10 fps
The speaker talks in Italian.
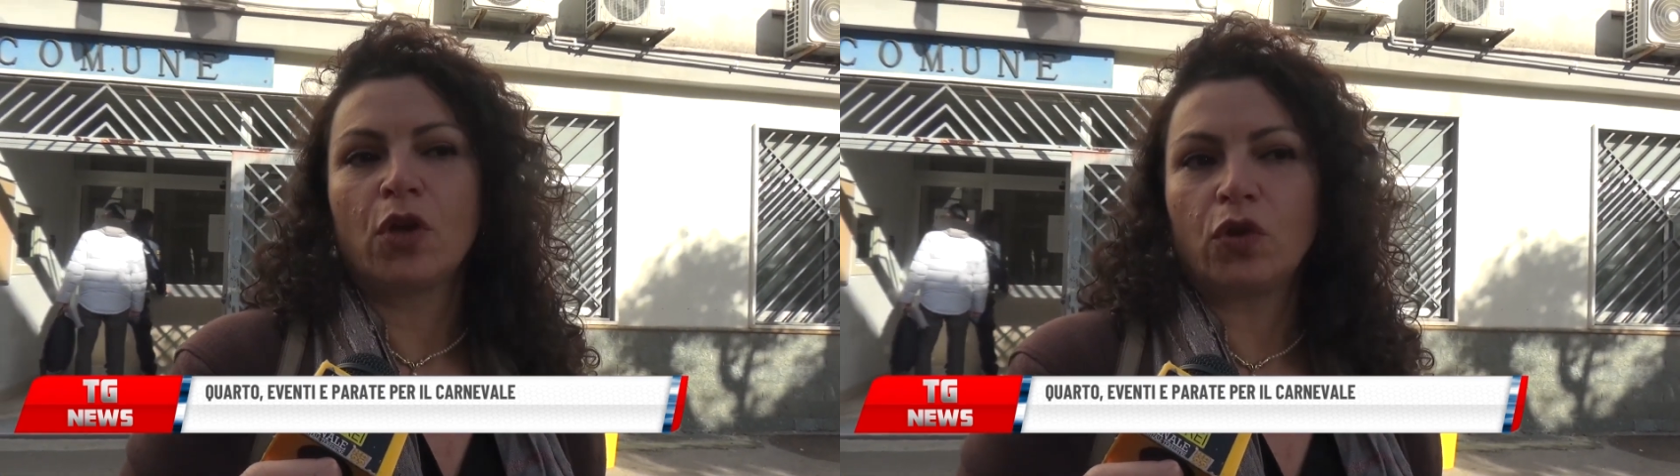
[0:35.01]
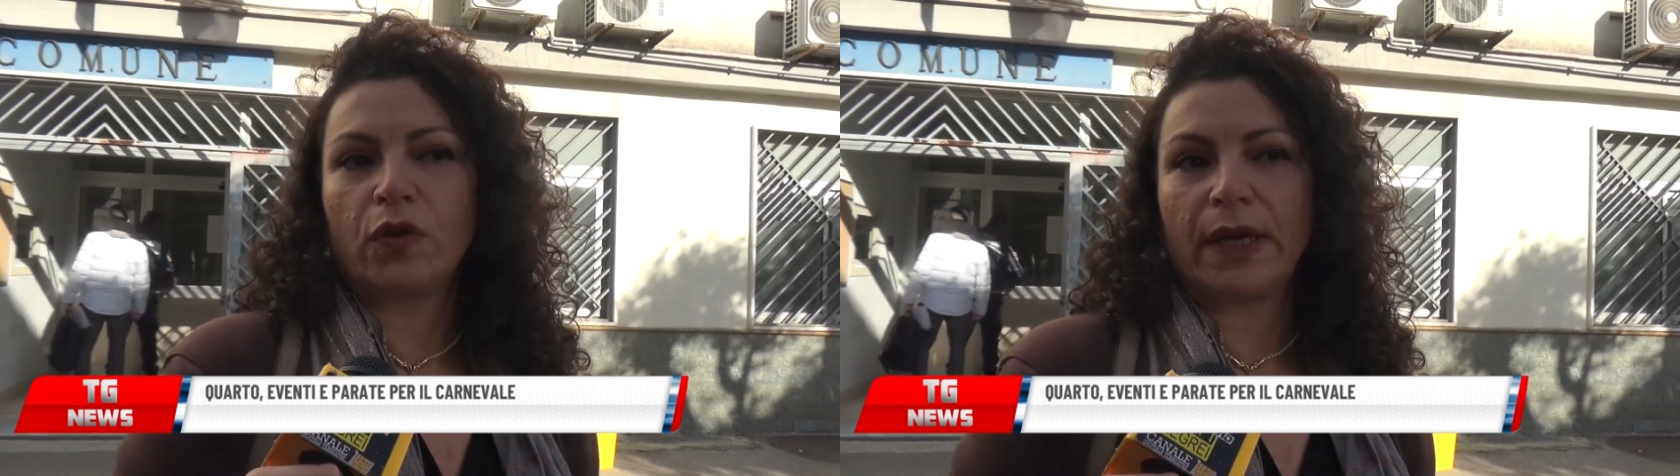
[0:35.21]

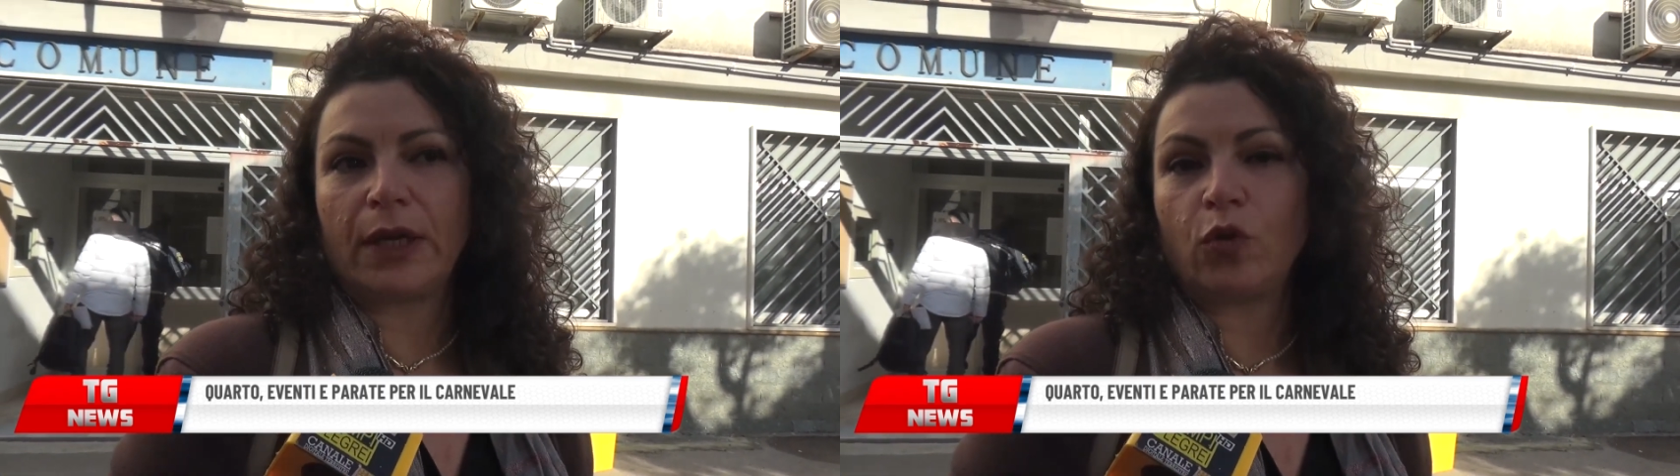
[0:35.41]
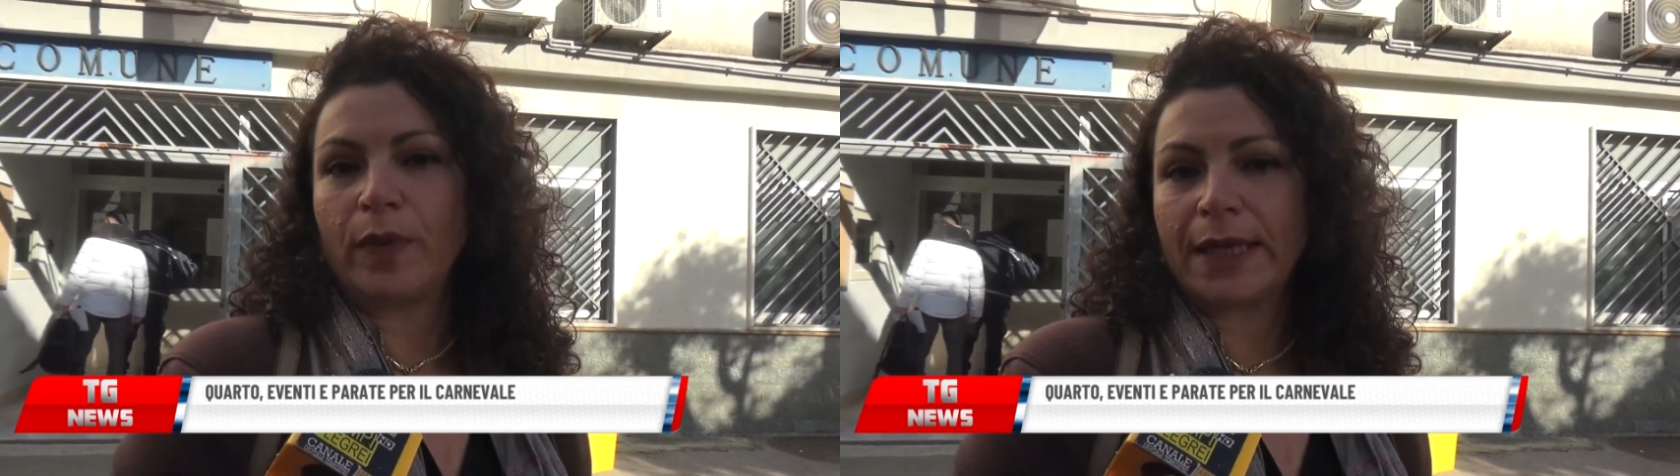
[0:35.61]

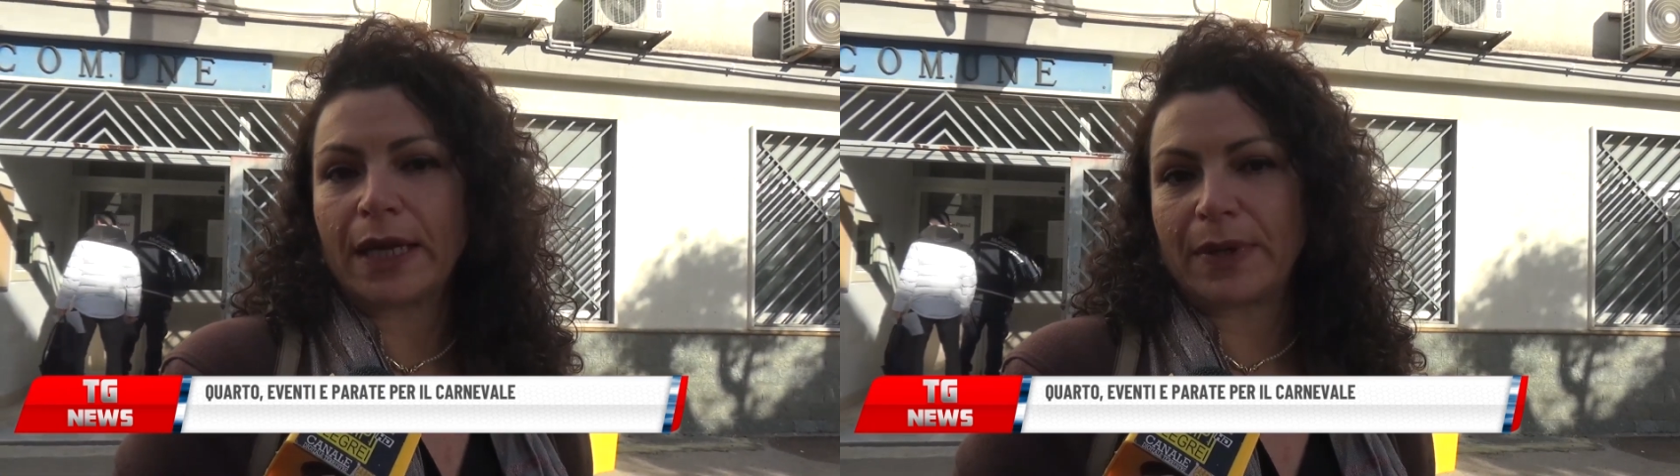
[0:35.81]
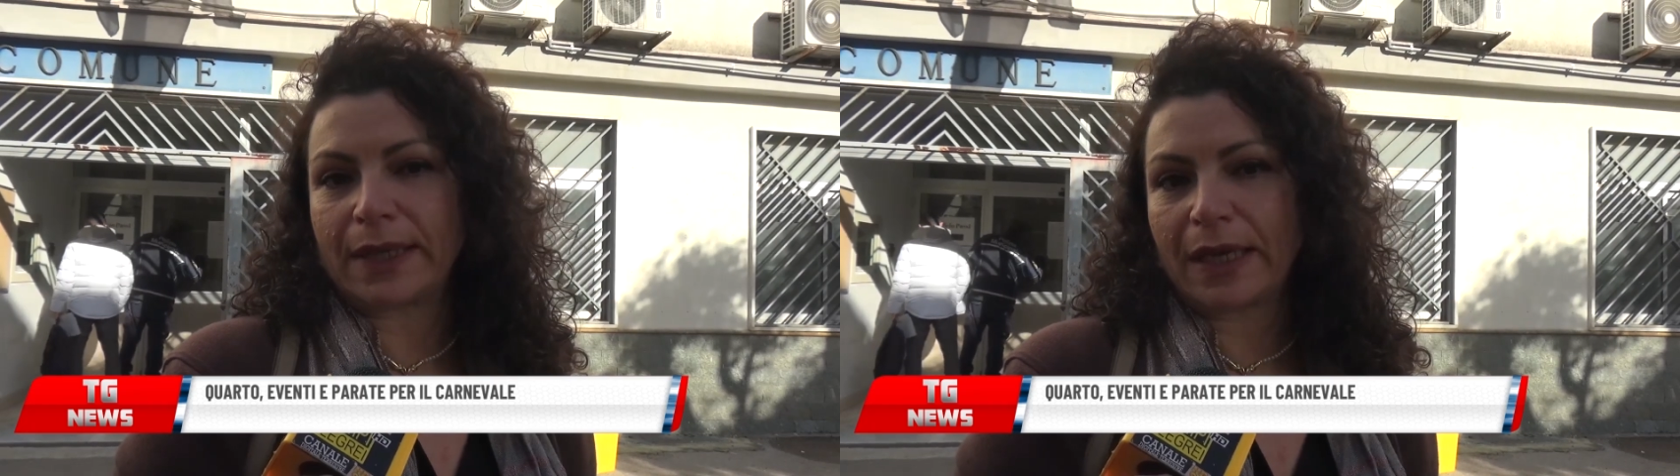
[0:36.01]
dove
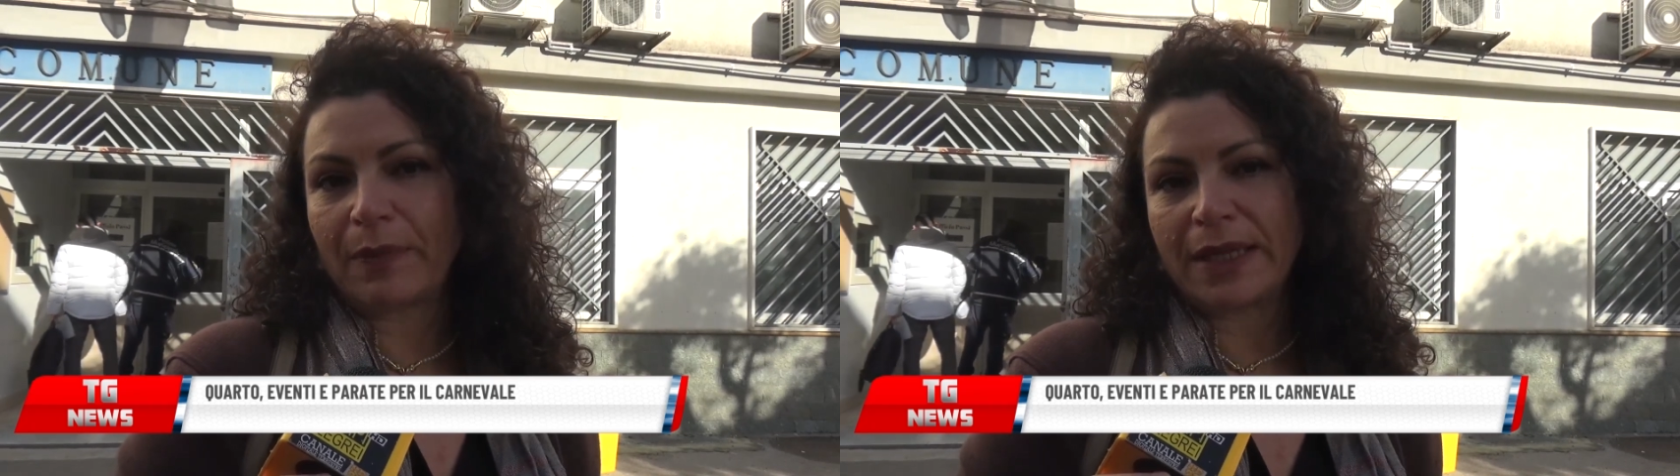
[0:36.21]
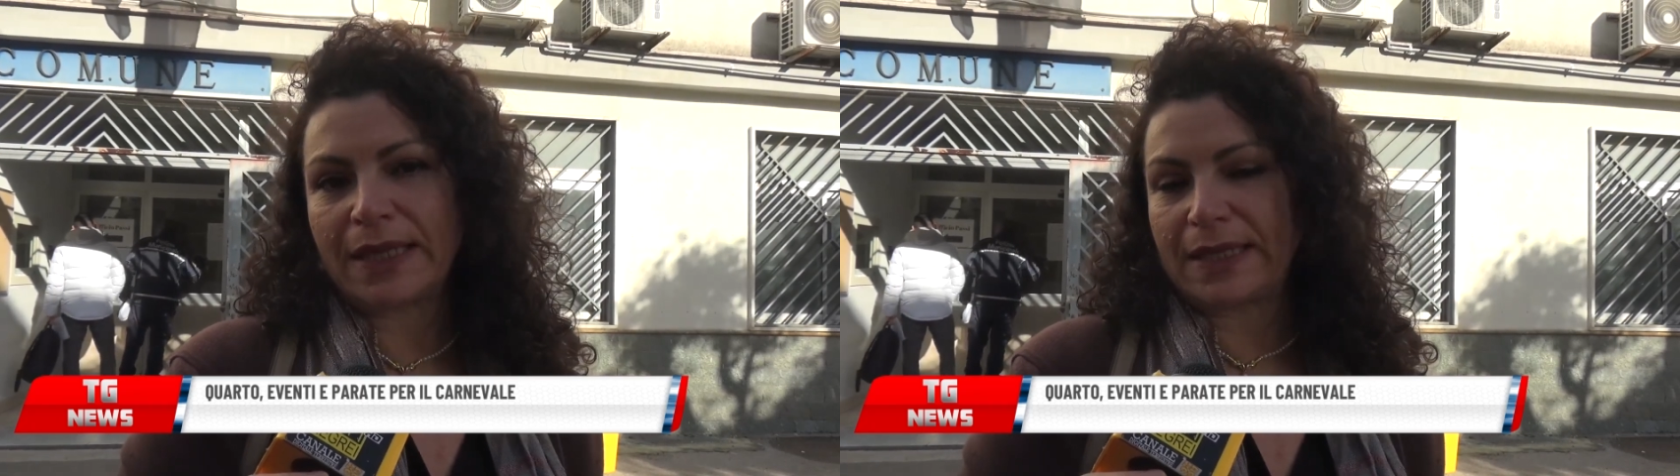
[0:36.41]
domenica
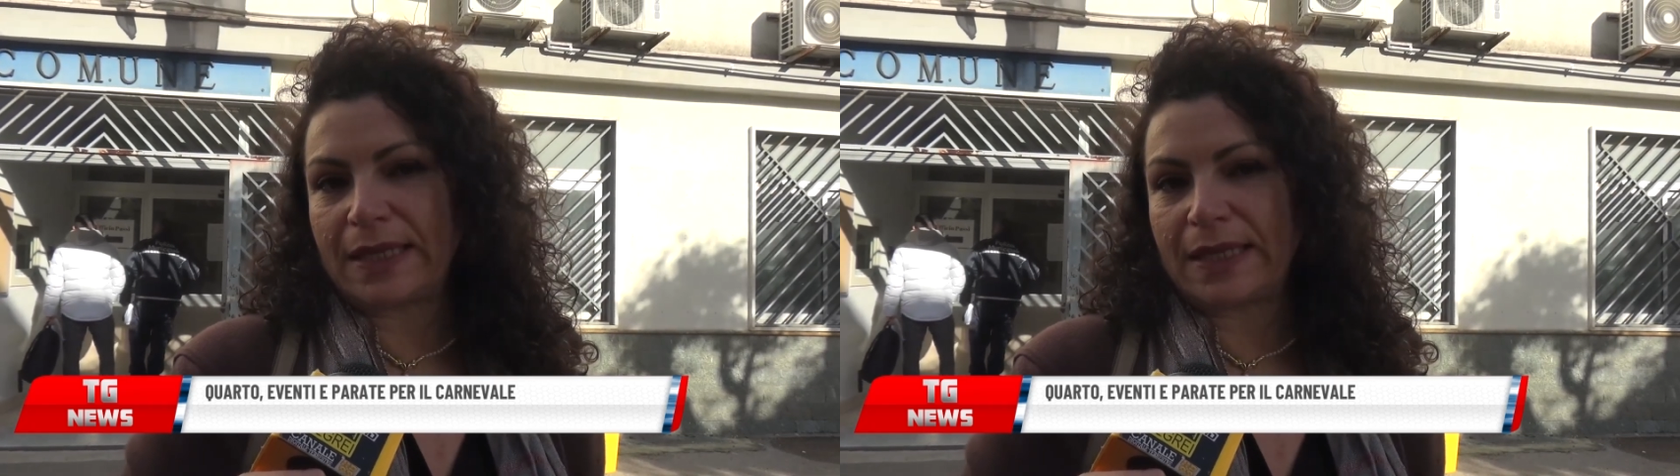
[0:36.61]
praticamente